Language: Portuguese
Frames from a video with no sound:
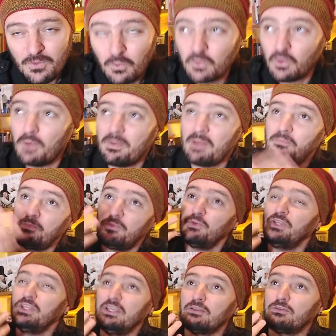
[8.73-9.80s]
O nome é
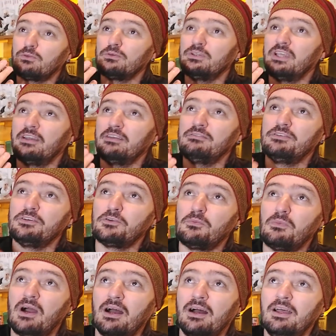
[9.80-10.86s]
bonito e aí vira,
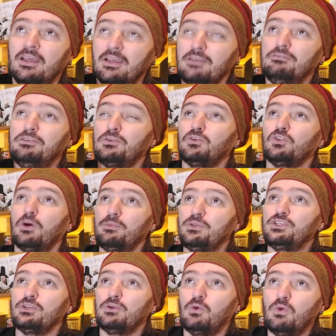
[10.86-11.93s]
uma, vira um nome
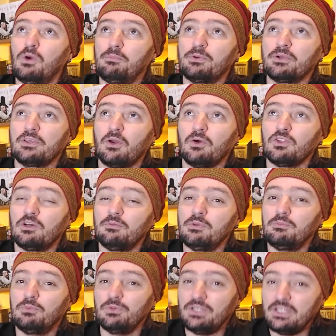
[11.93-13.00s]
de rua porque é um
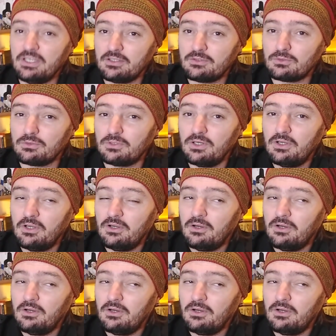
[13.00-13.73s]
nome bonito?